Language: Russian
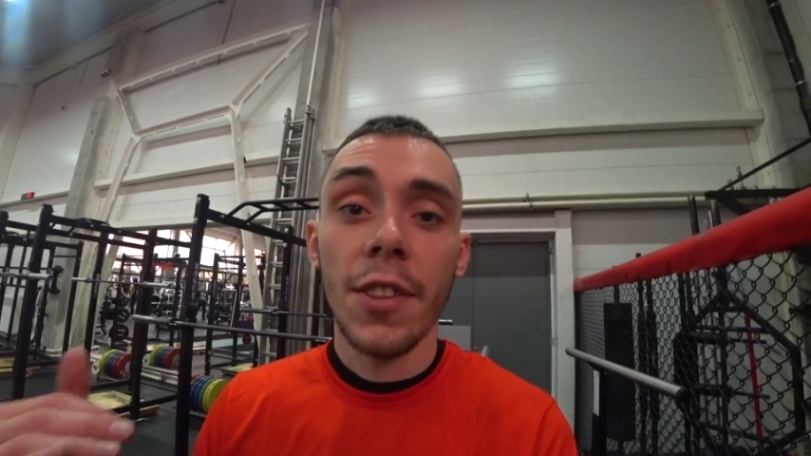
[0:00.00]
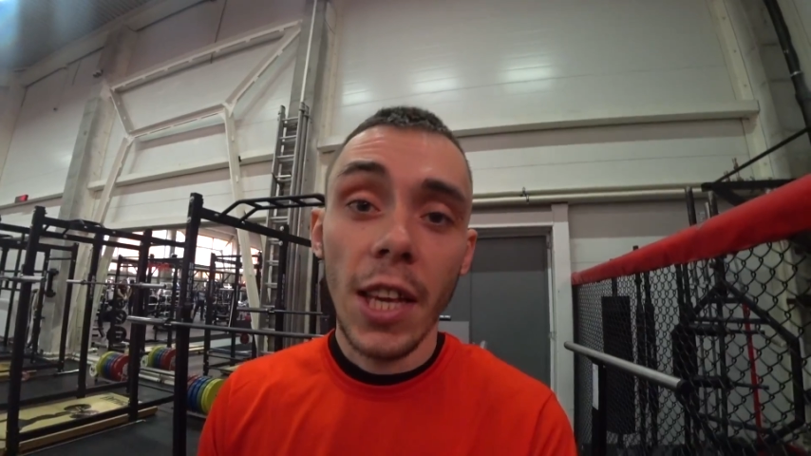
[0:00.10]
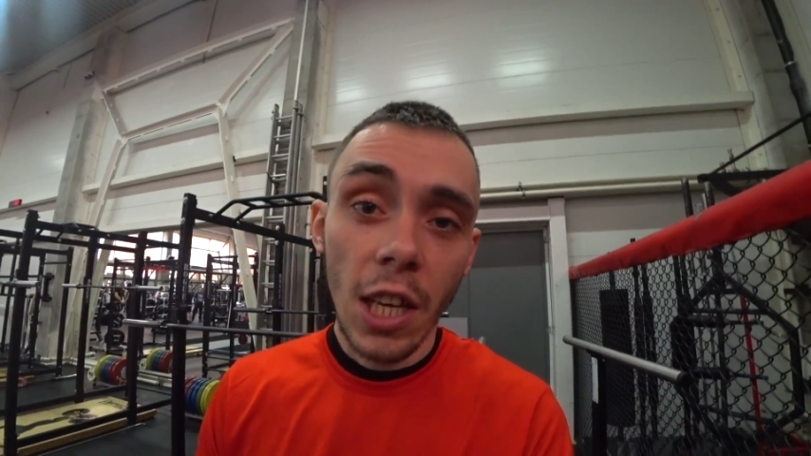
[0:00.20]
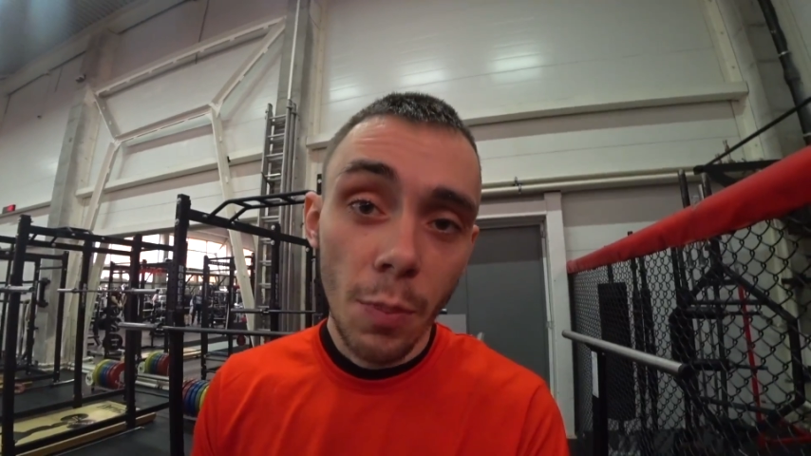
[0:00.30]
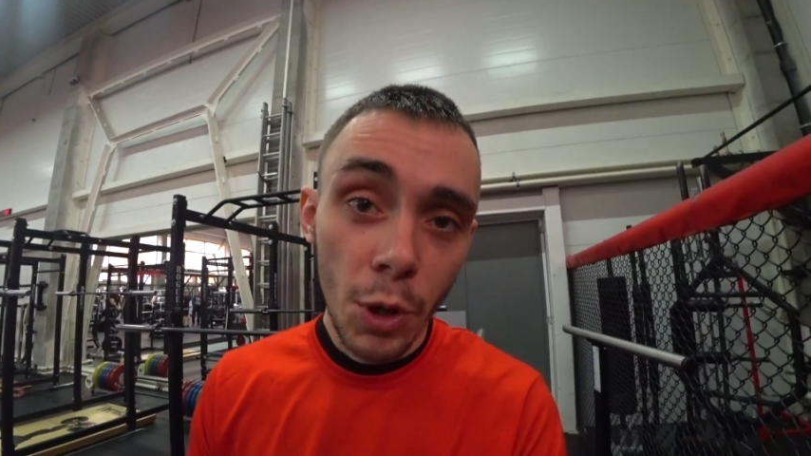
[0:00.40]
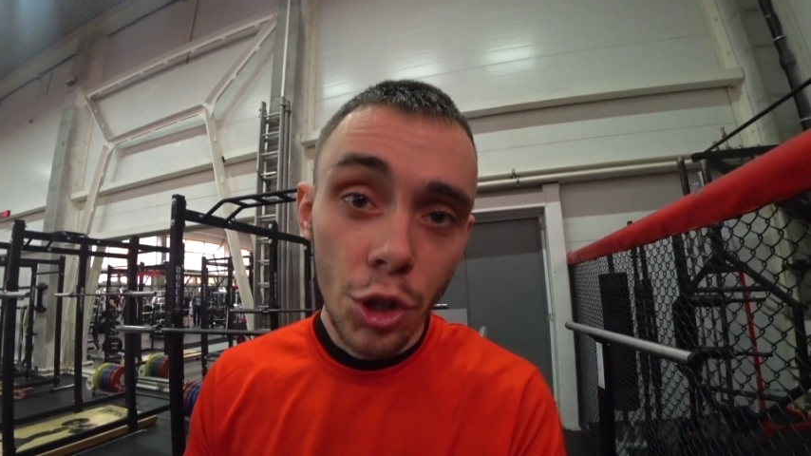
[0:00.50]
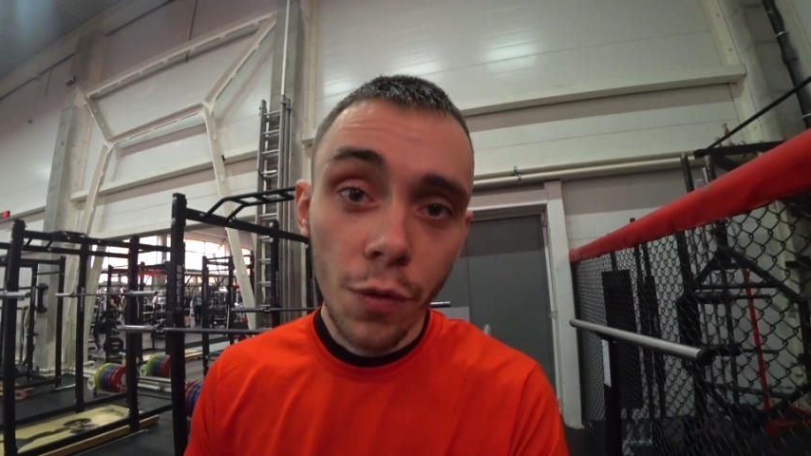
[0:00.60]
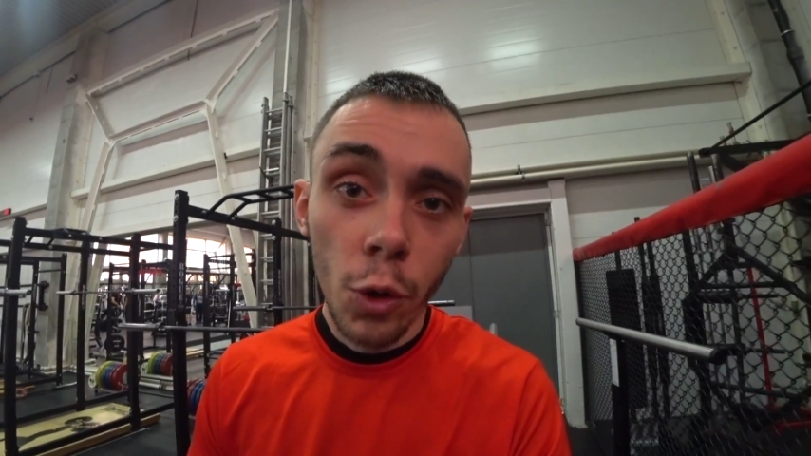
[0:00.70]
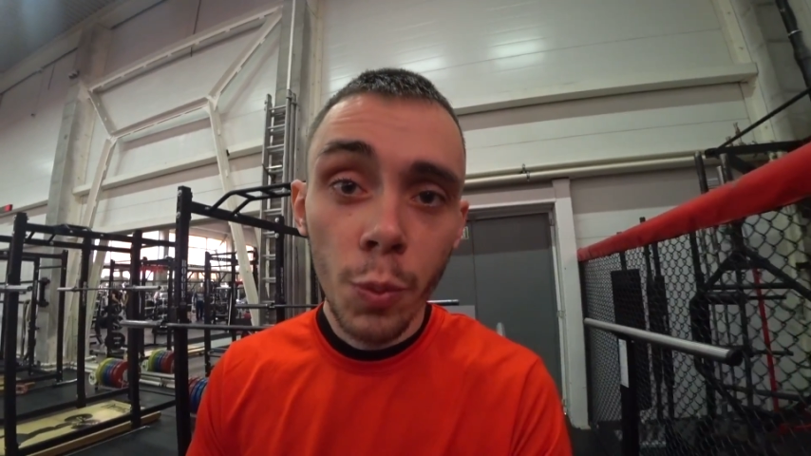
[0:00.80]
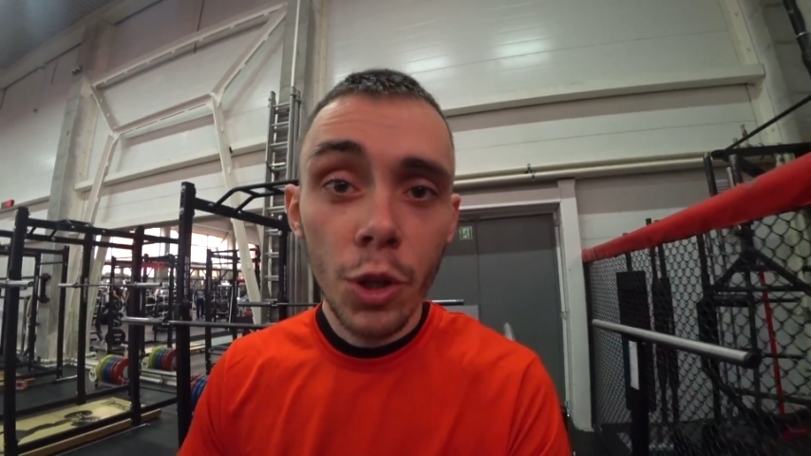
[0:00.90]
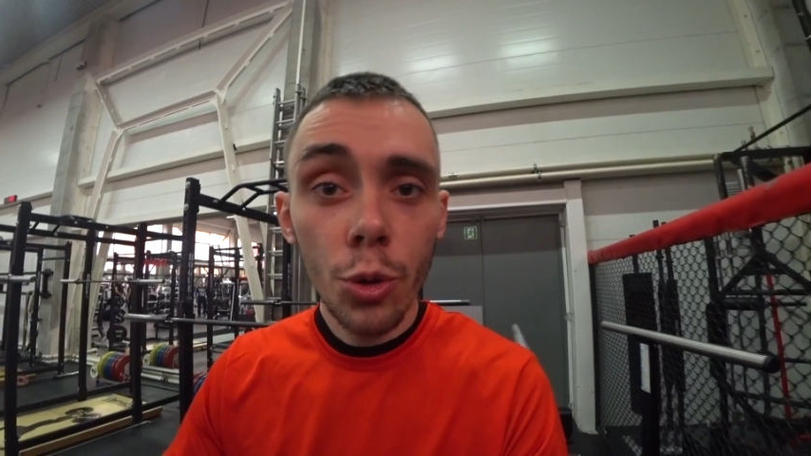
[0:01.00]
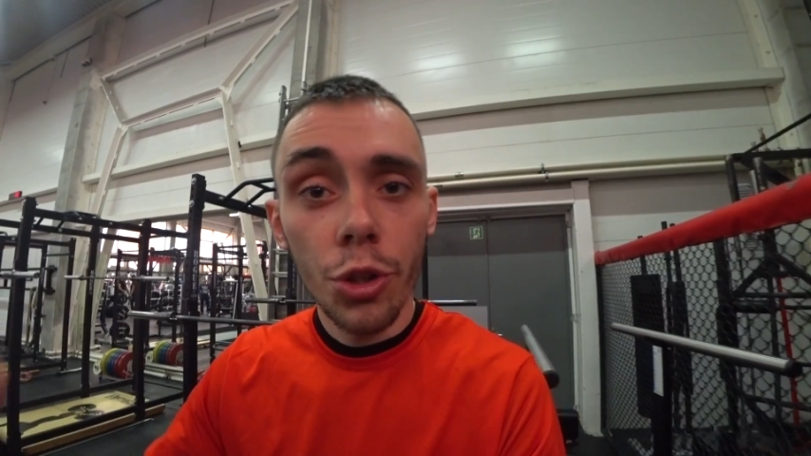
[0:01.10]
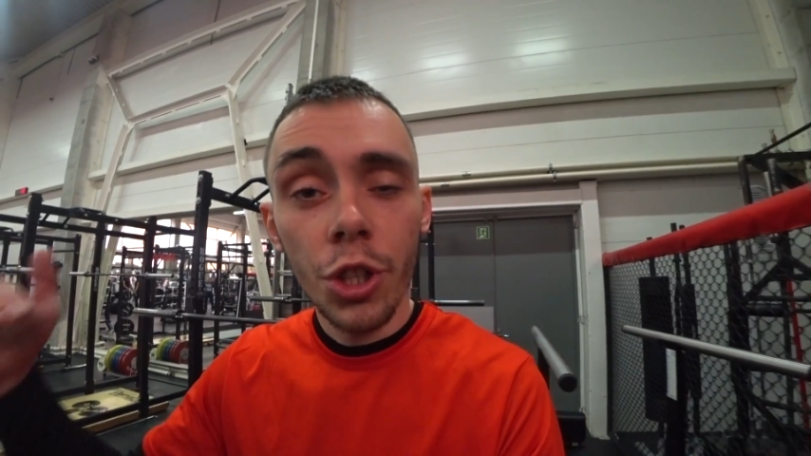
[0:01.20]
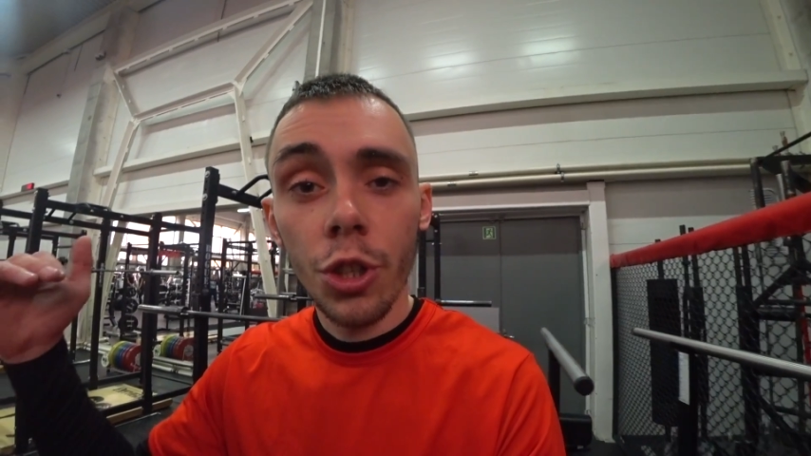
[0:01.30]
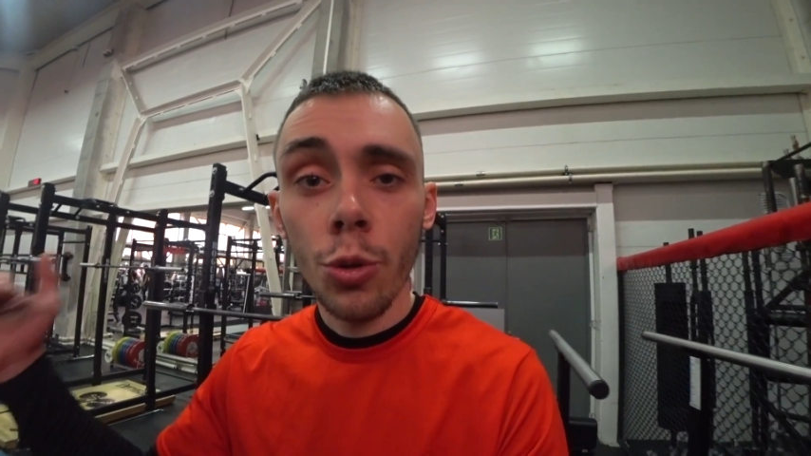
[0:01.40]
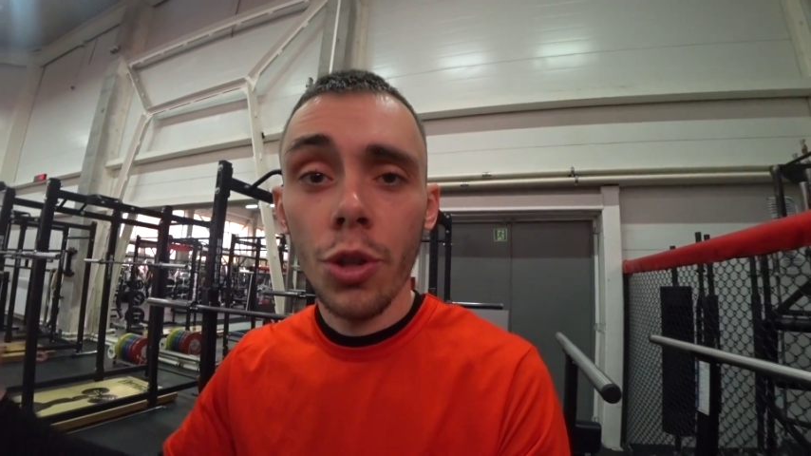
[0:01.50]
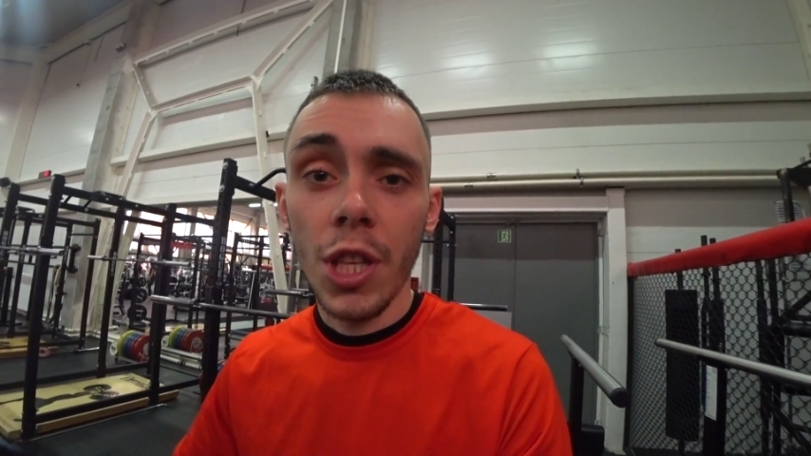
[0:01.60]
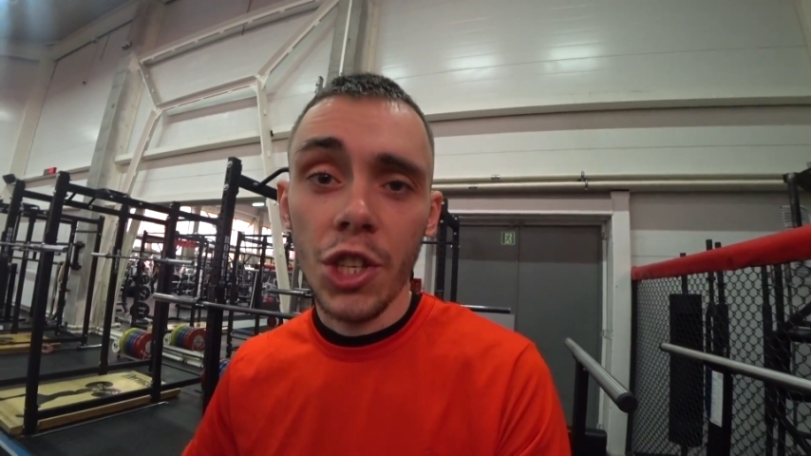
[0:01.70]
так как прыжок в глубину тренирует